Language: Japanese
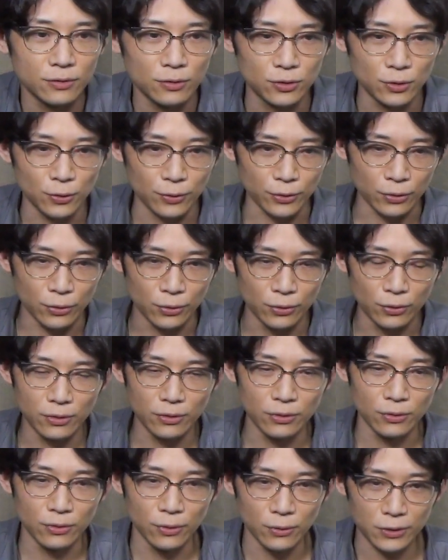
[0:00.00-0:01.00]
そう
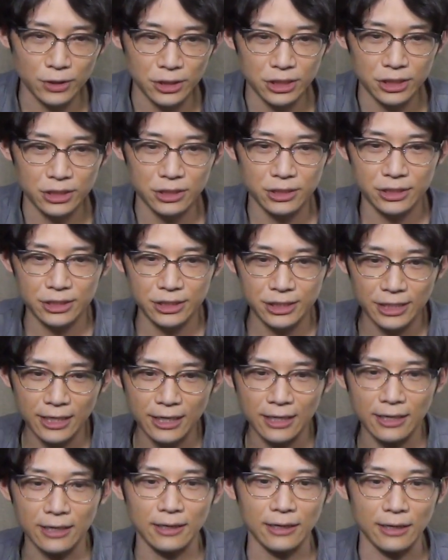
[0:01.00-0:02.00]
どっ
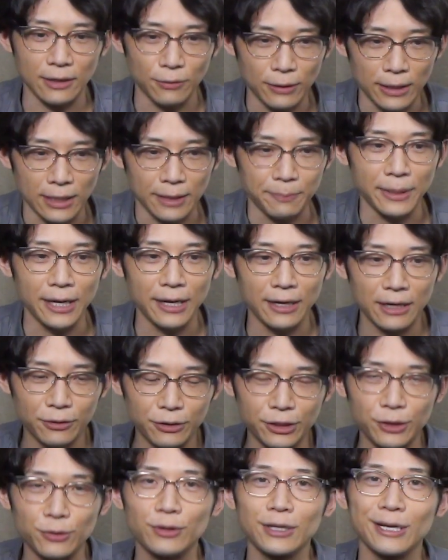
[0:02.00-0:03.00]
ちかは明
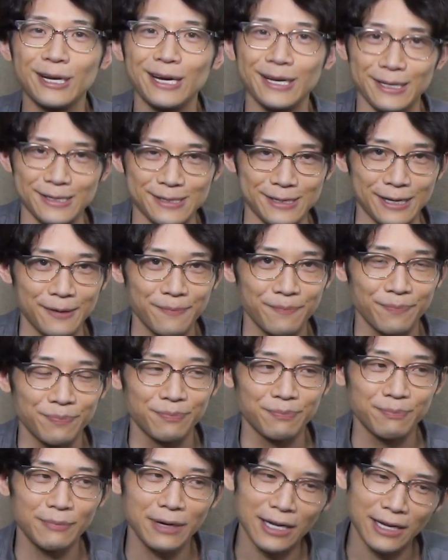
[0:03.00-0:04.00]
確に言ってないんですね。
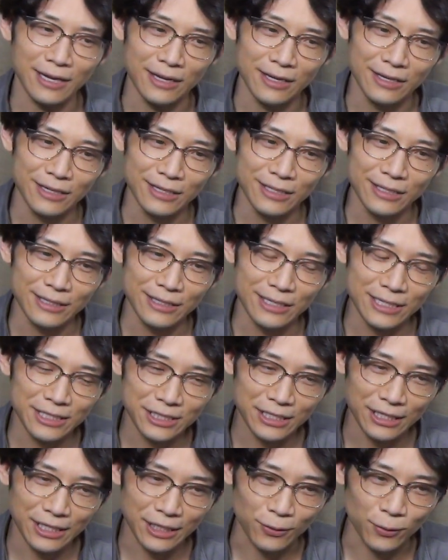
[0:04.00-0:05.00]
まあ
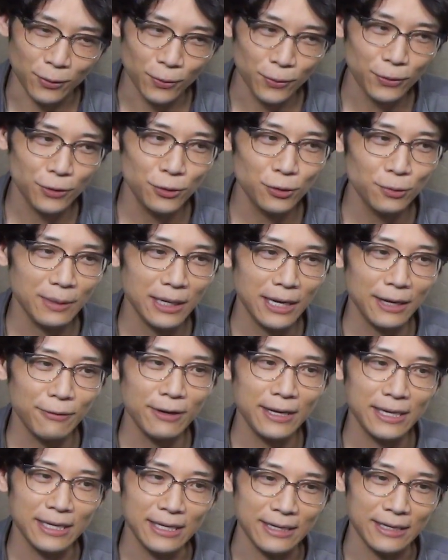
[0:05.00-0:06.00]
確かにこういう場合
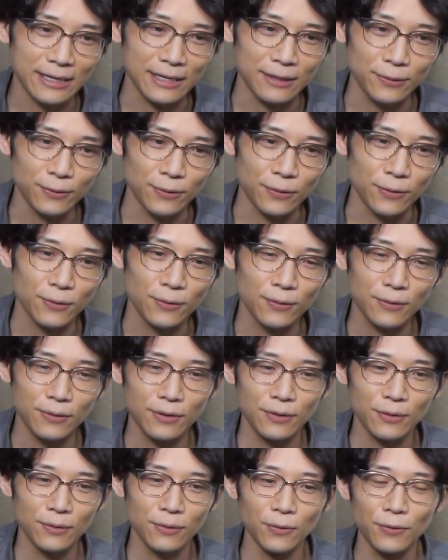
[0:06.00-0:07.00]
はいいけど
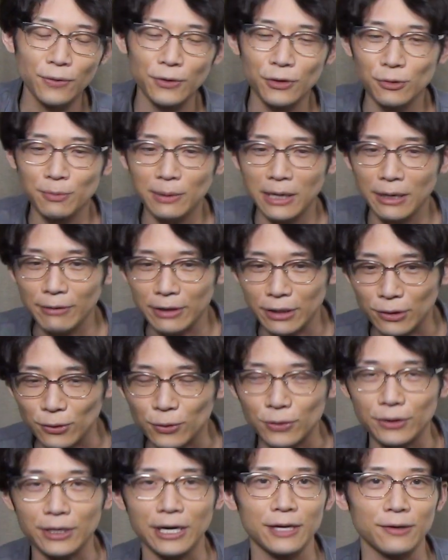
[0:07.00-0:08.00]
こういう場合は良
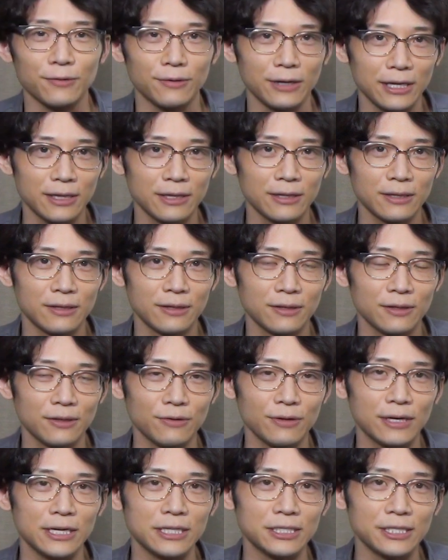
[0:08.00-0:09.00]
くないよねっ
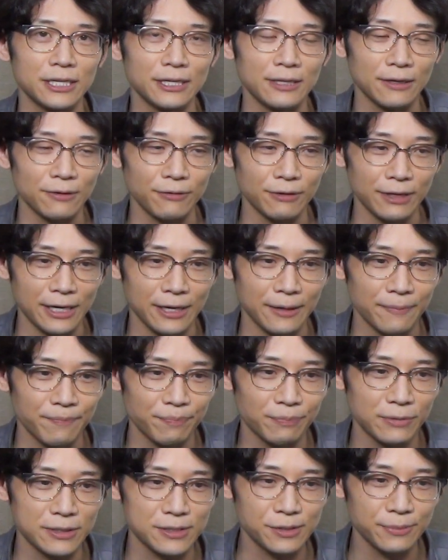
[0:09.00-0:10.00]
ていう感じだったので、
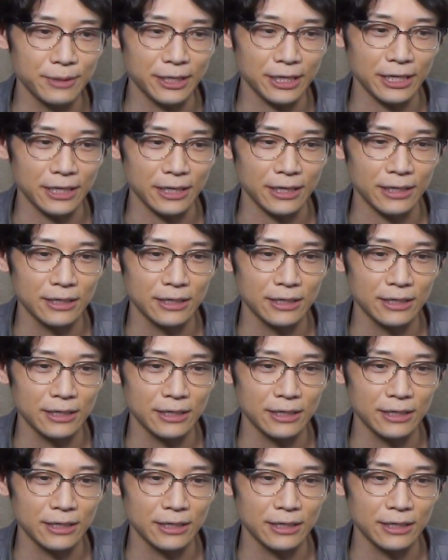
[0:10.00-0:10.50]
まあ、つまり